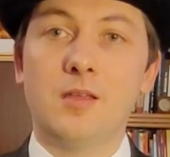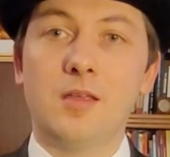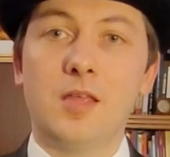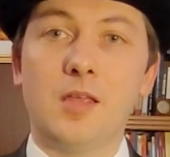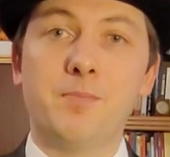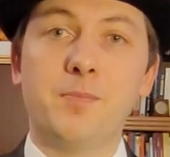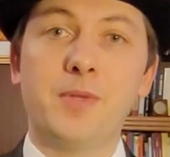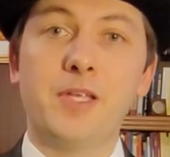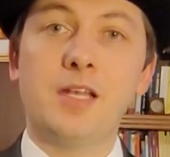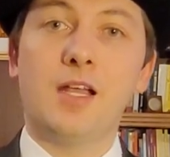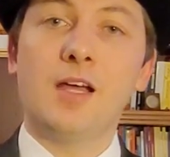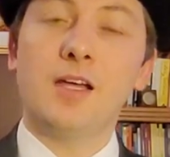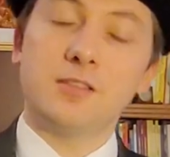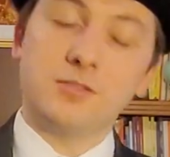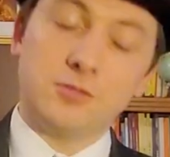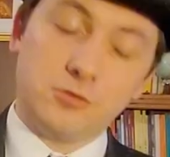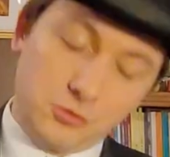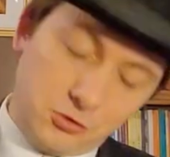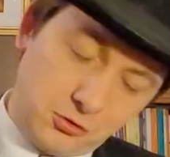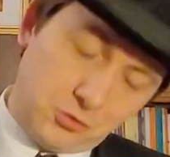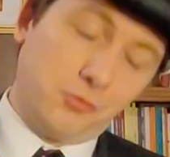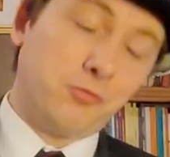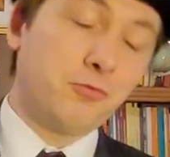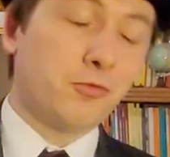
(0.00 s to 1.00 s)
et pila
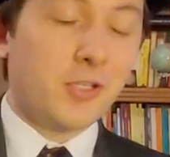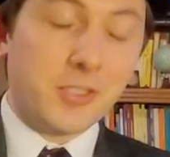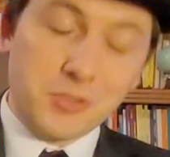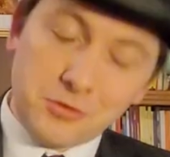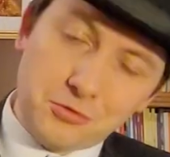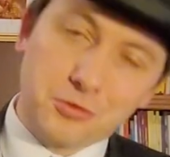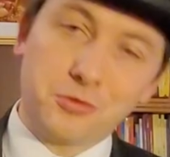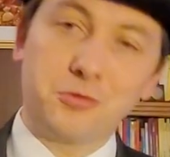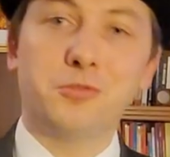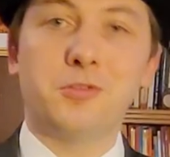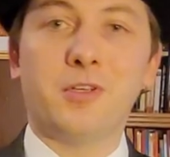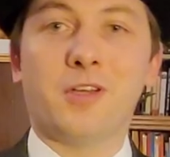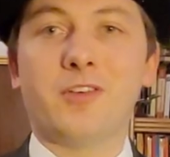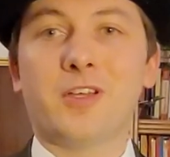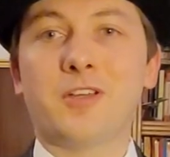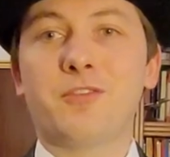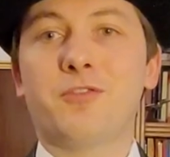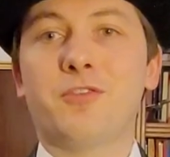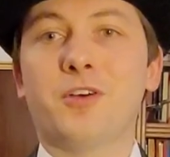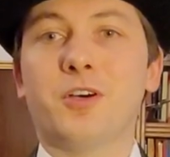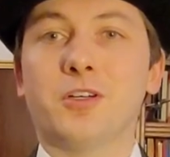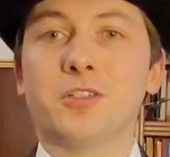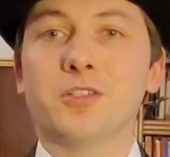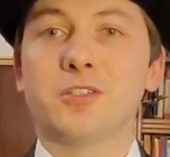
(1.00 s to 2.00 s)
deux fois dessus avec
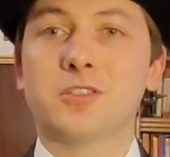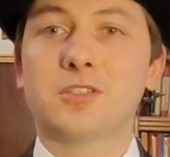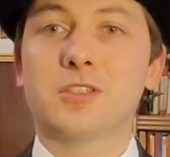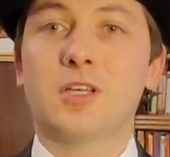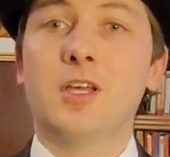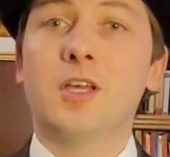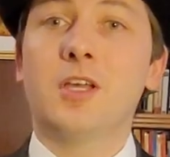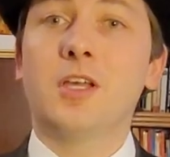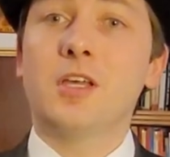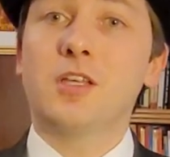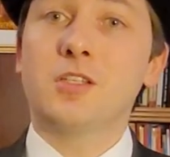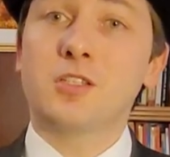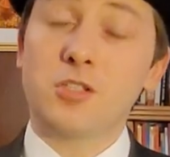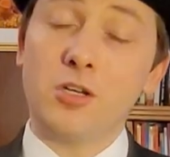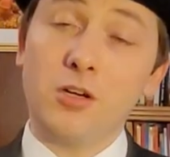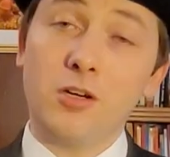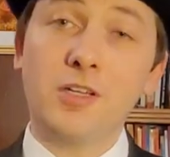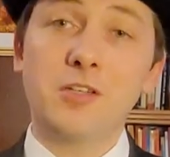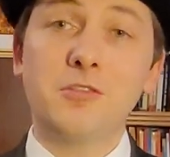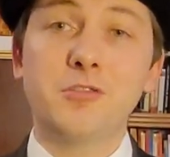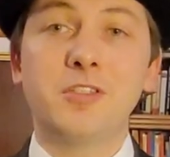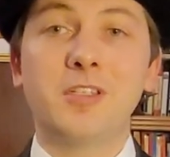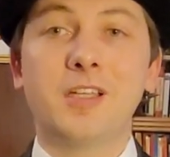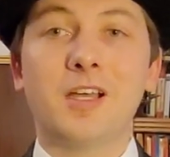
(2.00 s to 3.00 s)
force, sans
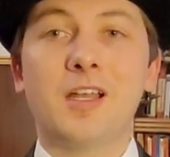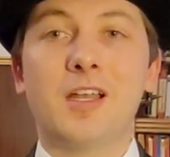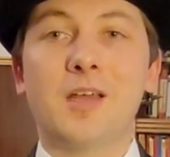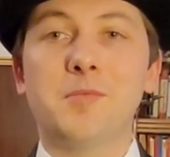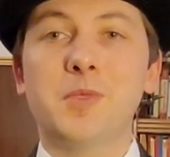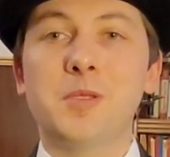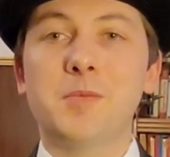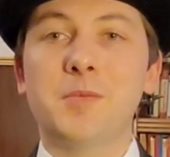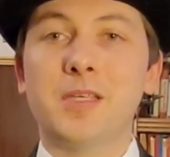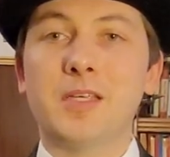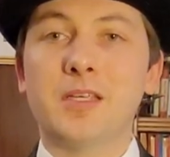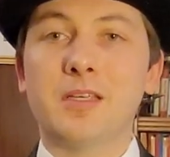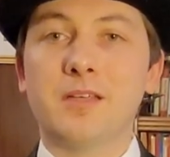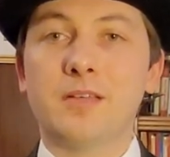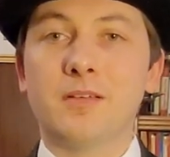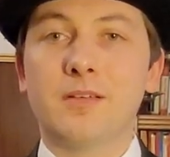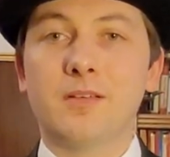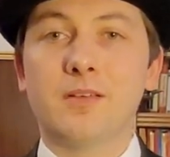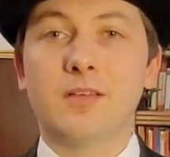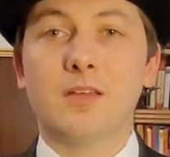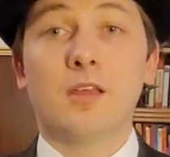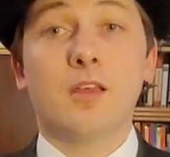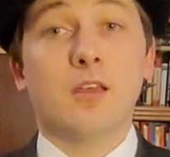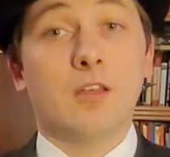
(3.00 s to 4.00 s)
réussir à l'abîmer.
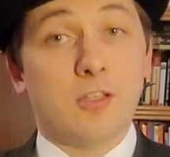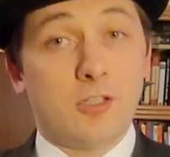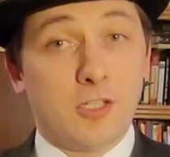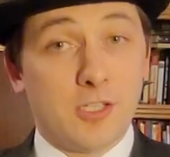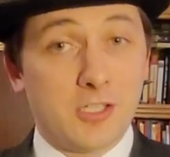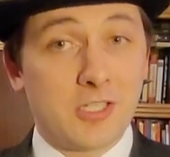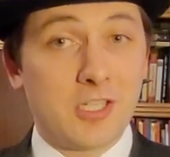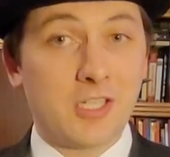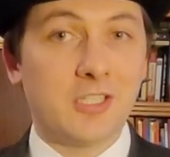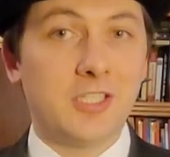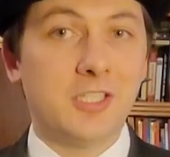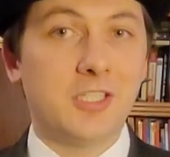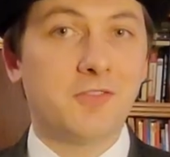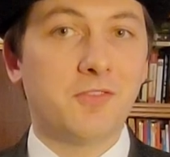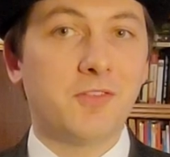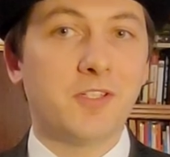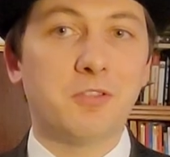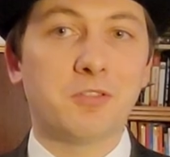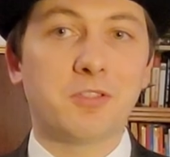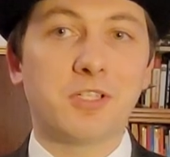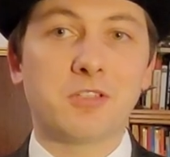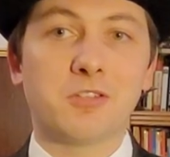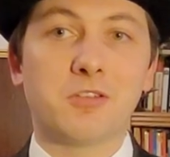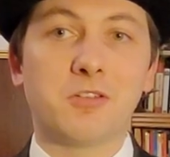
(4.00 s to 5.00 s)
Et satisfait
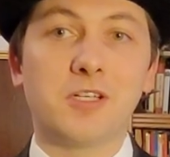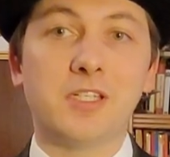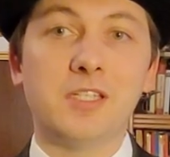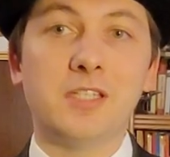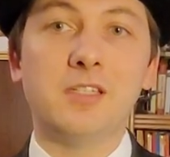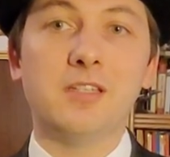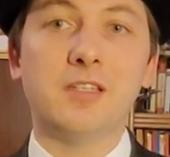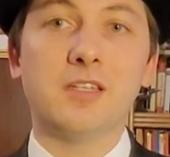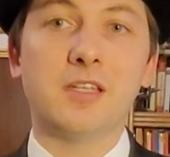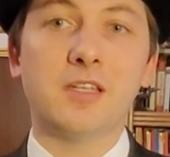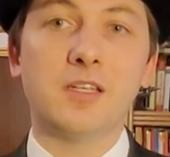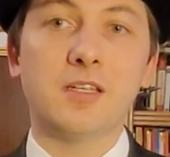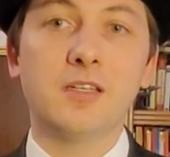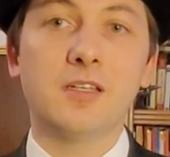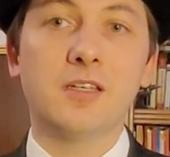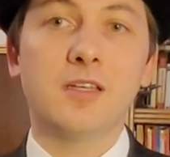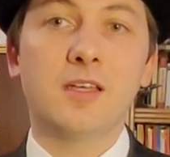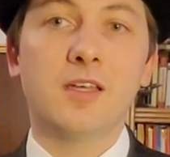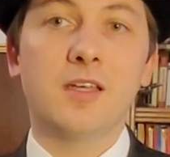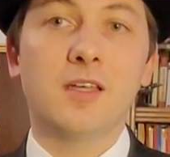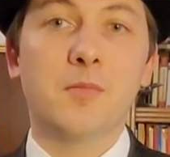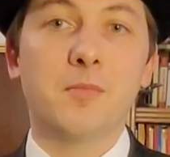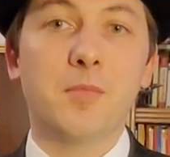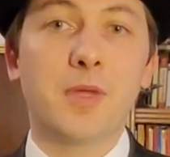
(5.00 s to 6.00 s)
de sa solidité,
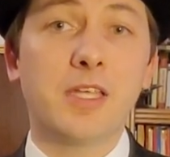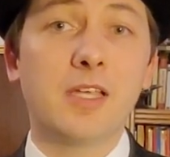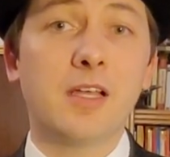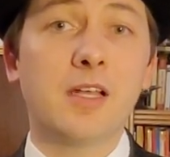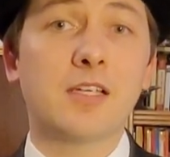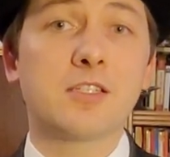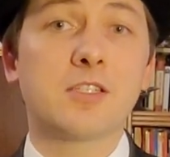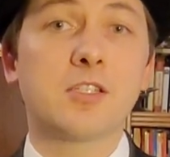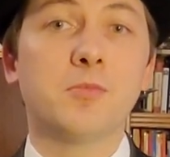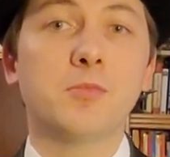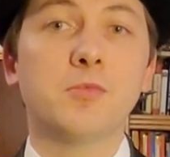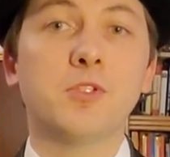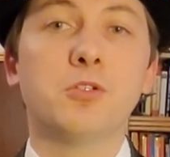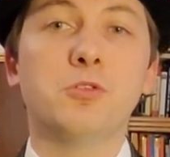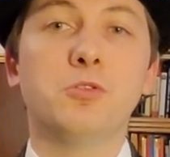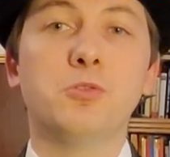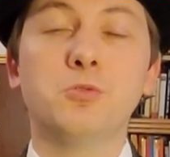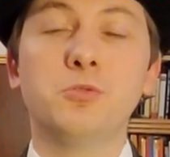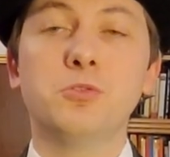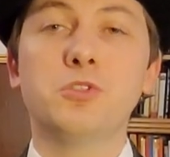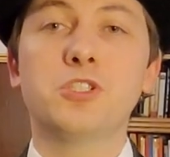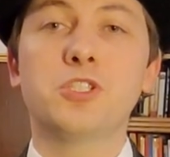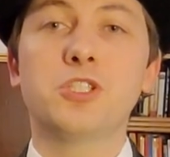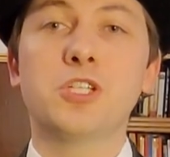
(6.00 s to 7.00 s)
paya la somme de
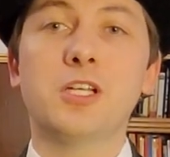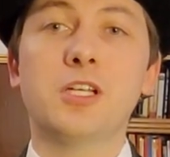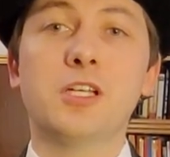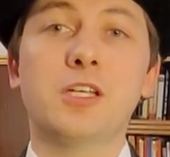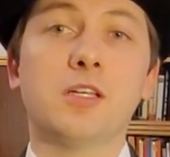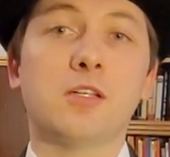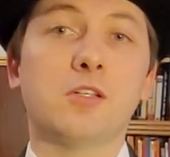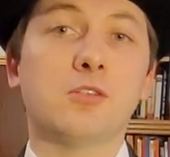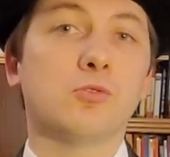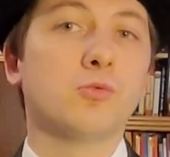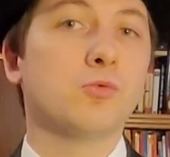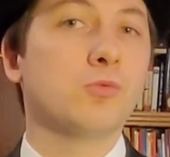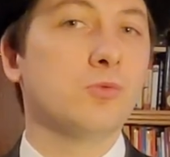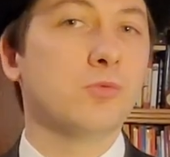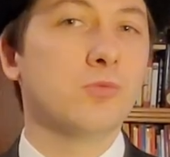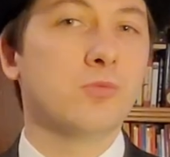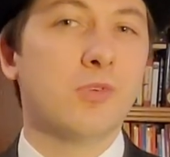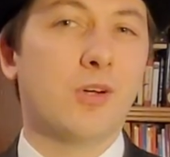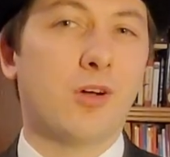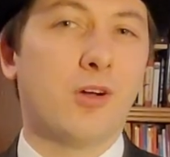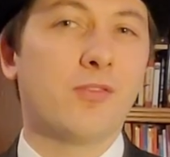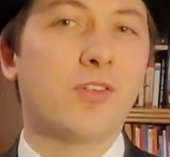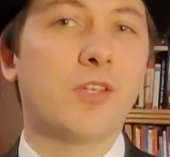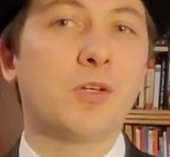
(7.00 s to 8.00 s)
12 shillings ou
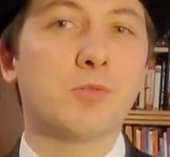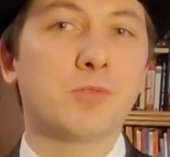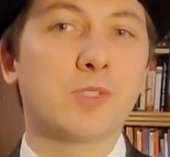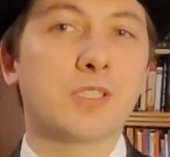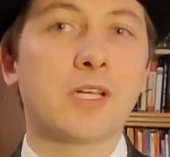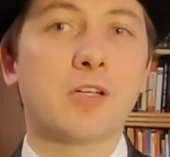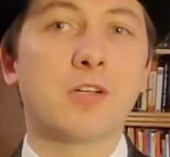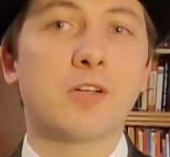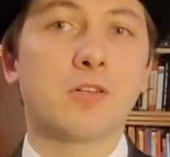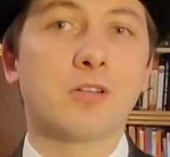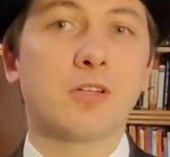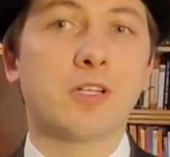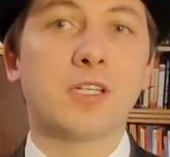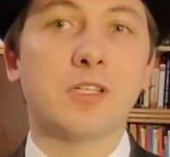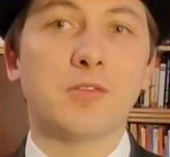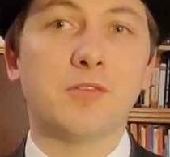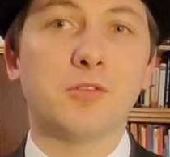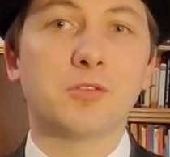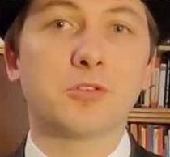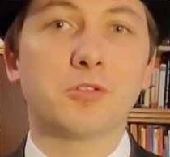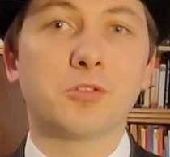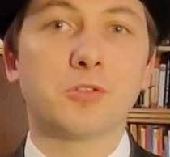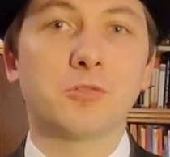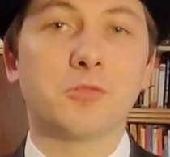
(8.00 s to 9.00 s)
environ 50
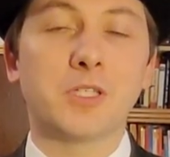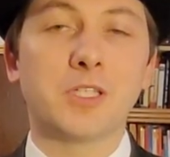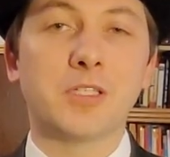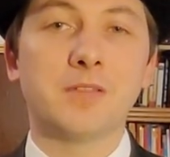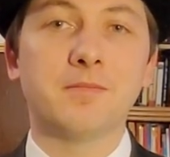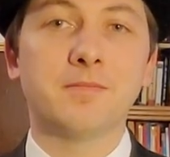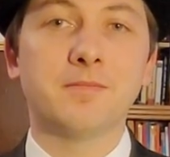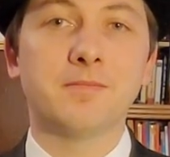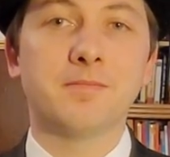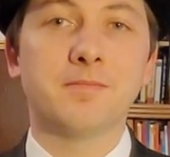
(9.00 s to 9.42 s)
livres aujourd'hui.